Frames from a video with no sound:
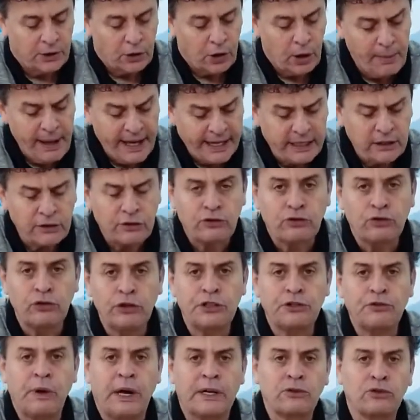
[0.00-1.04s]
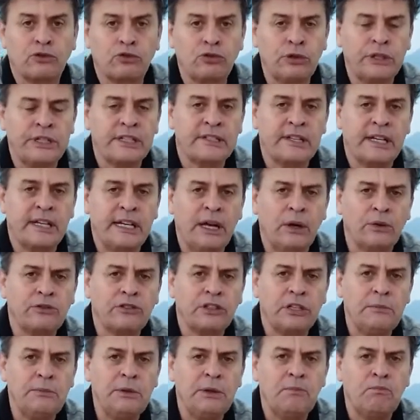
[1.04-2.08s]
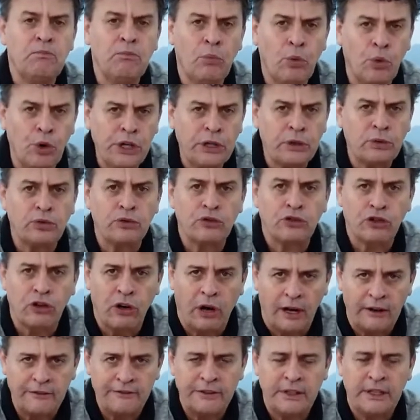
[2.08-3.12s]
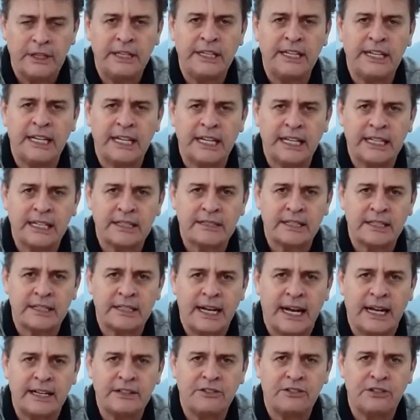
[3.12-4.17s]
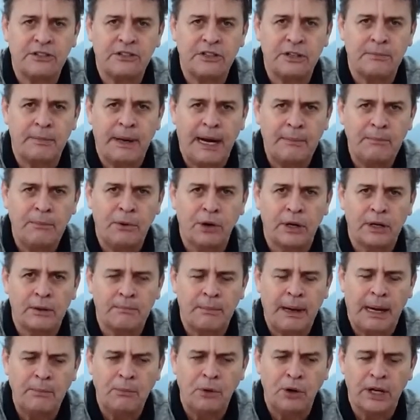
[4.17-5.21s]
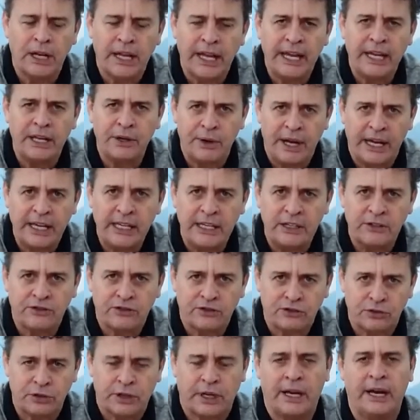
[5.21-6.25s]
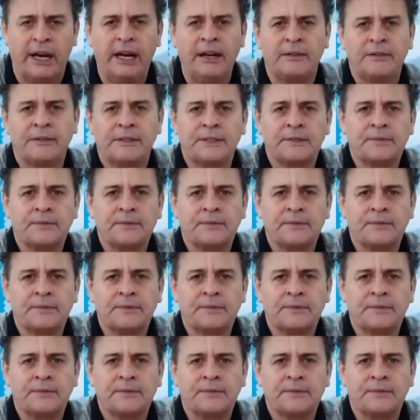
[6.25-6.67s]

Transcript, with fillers: Como é que surge o Azures? Ele é um time muito jovem e ele é da cidade de Mamoleiro, é isso, né?